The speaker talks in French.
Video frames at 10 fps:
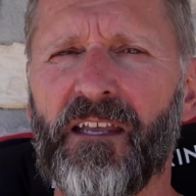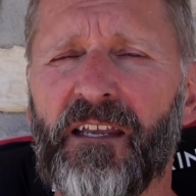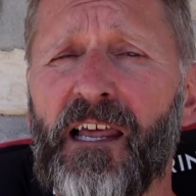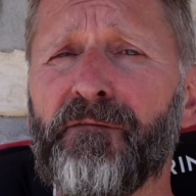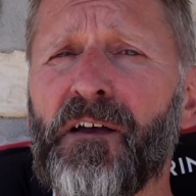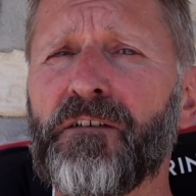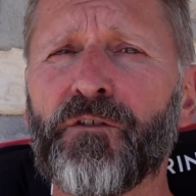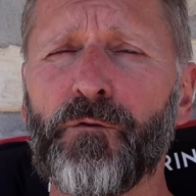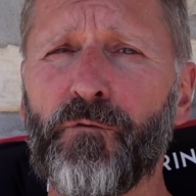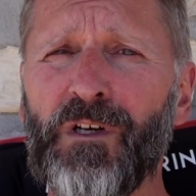et la
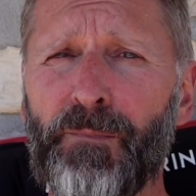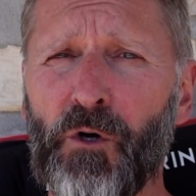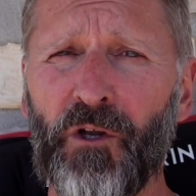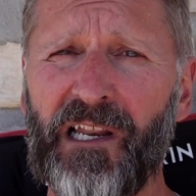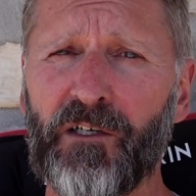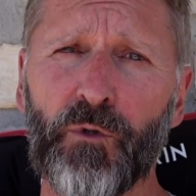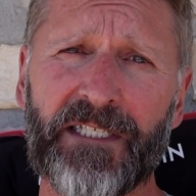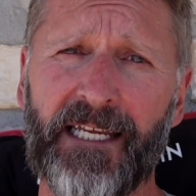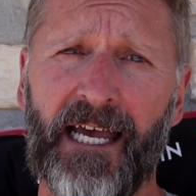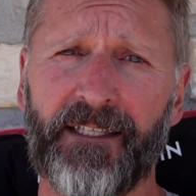France ne voulait pas que la
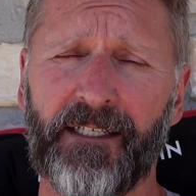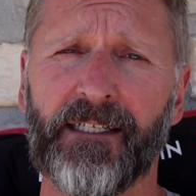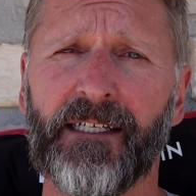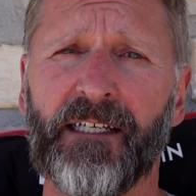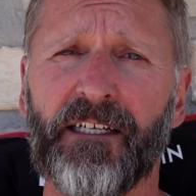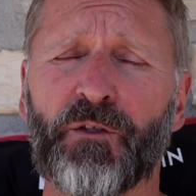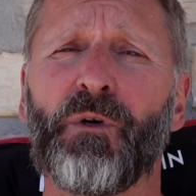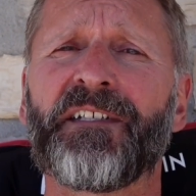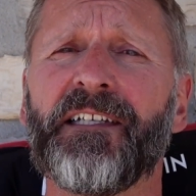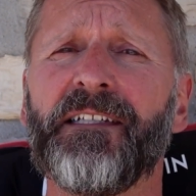Louisiane
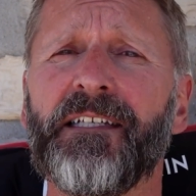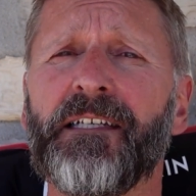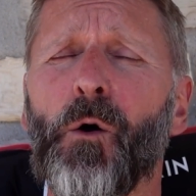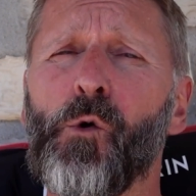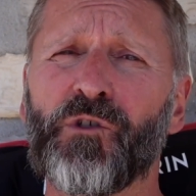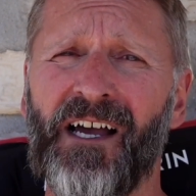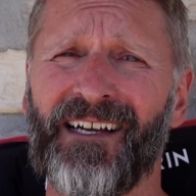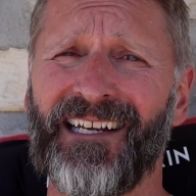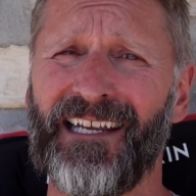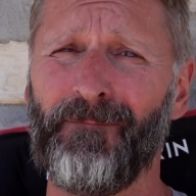soit cédée aux
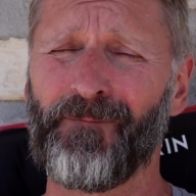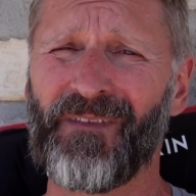Anglais.